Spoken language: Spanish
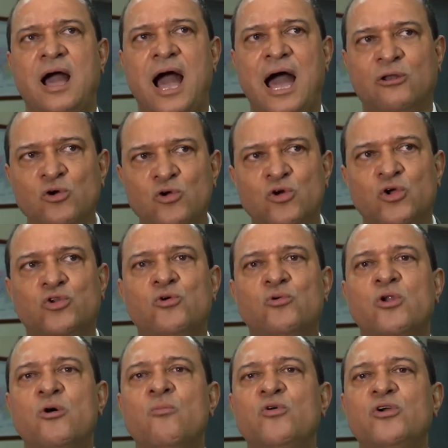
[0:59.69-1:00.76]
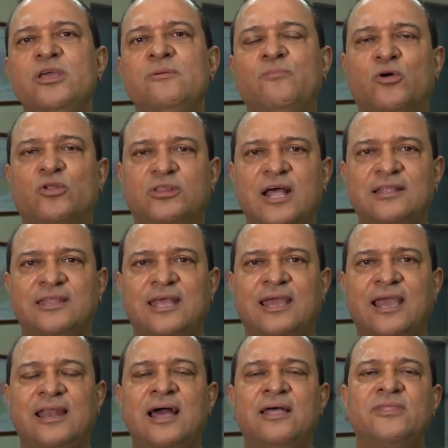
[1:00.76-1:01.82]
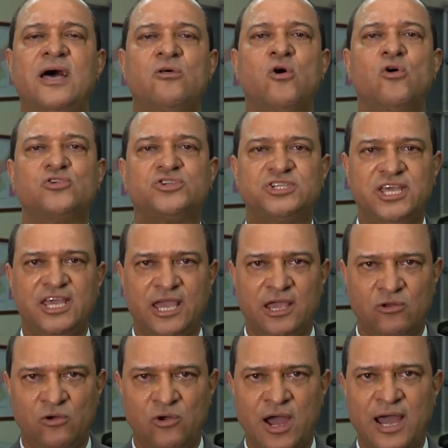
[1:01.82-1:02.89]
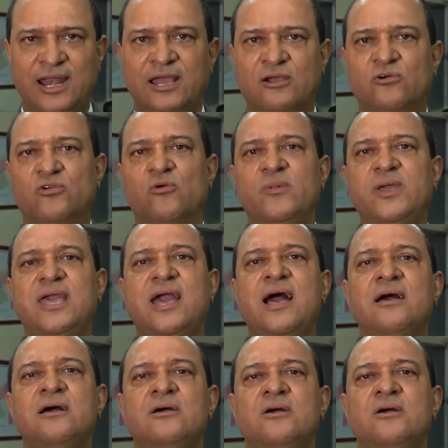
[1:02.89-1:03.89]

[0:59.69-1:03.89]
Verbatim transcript: algunos rubros muy importantes que le han dado oxígeno a la economía,